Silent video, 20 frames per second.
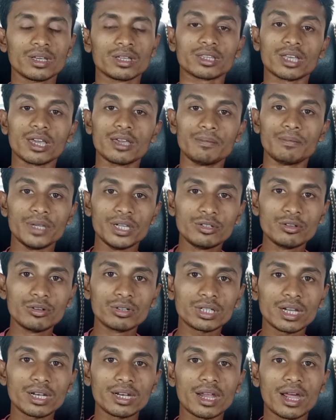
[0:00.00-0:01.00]
তাই
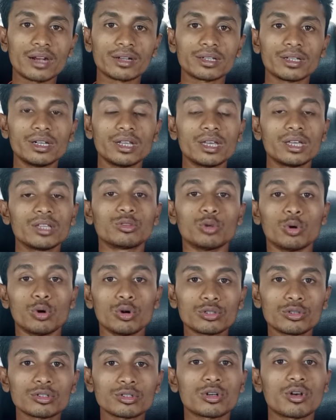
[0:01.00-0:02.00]
ভিডিওটা না টেনে
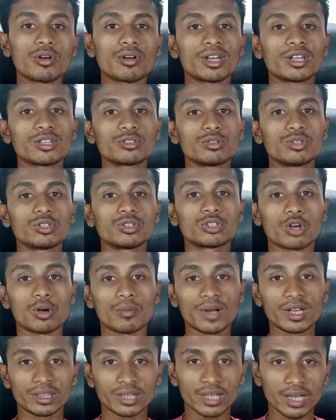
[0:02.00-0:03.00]
ধৈর্য সহকারে যদি
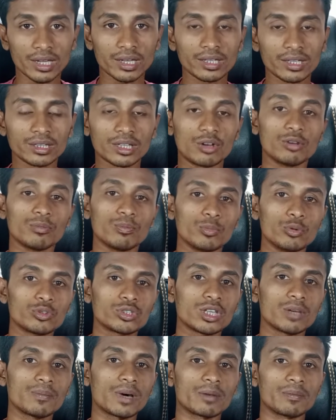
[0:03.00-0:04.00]
সবাই দেখেন তাহলে
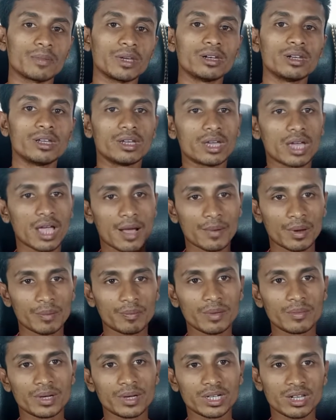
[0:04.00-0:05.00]
বুঝতে পারবেন আমার
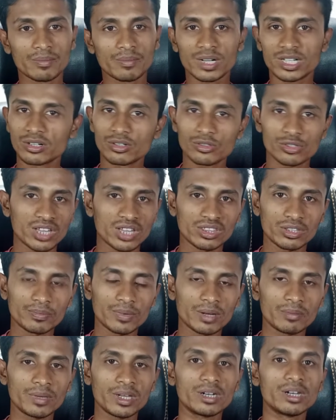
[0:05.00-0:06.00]
পেমেন্ট টাইম আসলে জানতে
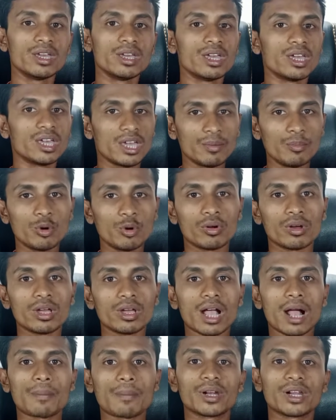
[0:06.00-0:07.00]
পারবেন এবং
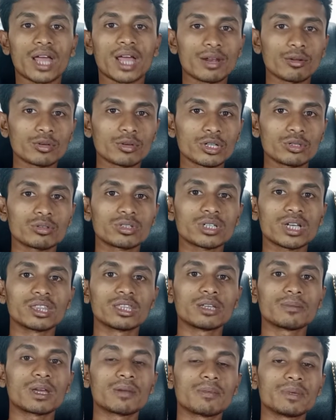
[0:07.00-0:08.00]
আপনারা আরও কিছু
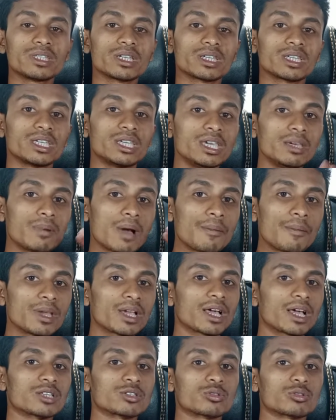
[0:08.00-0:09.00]
জানতে পারবেন যে কিভাবে
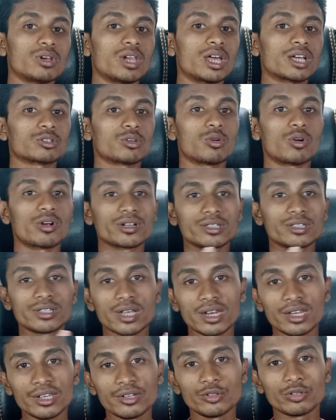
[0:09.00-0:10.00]
কাজ করলে আসলে
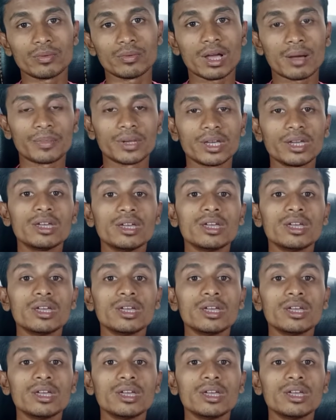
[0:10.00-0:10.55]
অরিজিনালি ইউটিউবে আপনি